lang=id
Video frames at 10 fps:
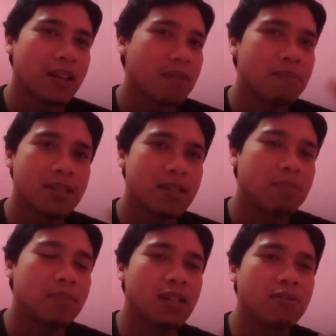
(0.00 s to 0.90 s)
bisa
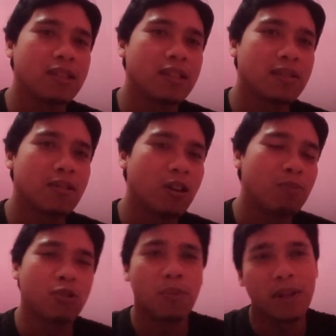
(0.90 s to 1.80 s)
melalui kolom
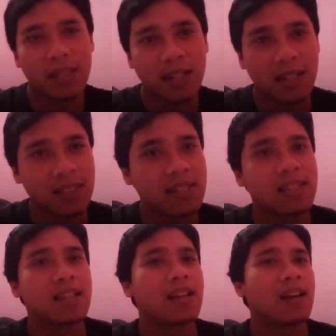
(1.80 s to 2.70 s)
komentar nanti
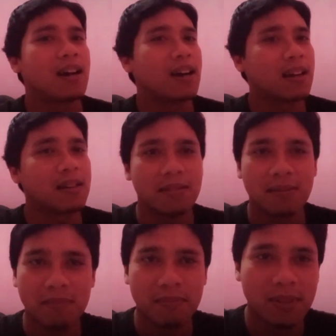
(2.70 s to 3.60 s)
saya akan
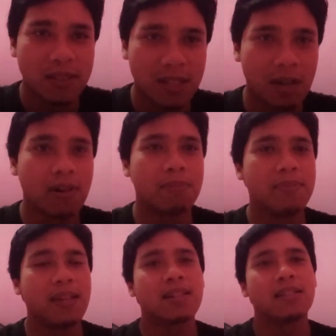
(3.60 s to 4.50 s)
jawab
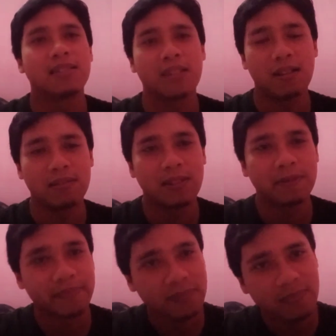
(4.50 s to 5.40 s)
ya insya Allah
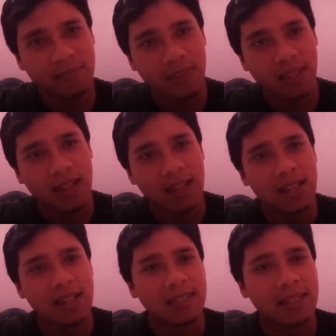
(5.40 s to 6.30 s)

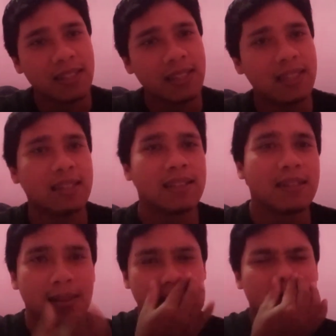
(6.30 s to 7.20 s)
jadi
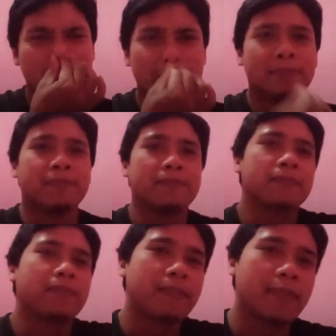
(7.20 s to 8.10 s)

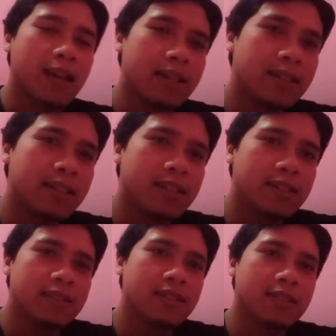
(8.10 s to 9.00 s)

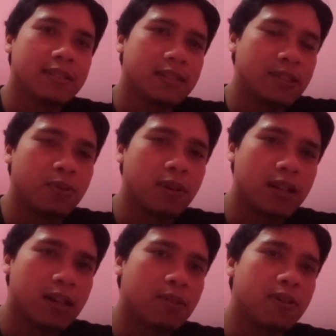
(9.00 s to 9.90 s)
hadirin ikhwan
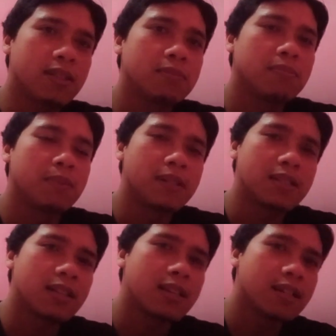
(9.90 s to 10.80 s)
ahwat
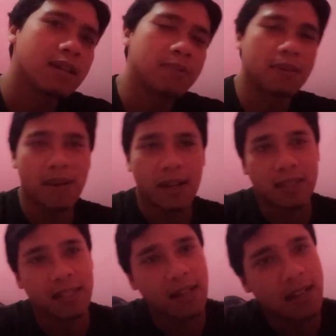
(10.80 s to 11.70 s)
pemirsa yang
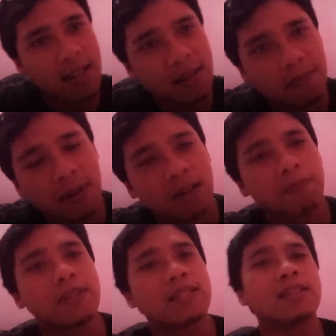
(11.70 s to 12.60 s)
berbahagia para
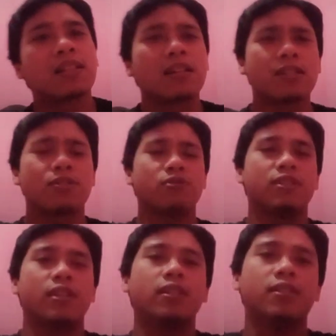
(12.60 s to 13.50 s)
pecinta
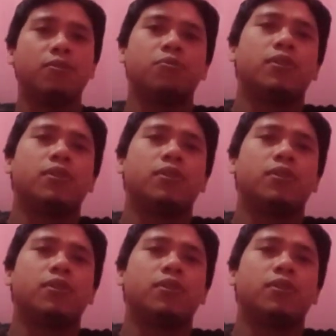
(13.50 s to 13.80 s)
kesucian jiwa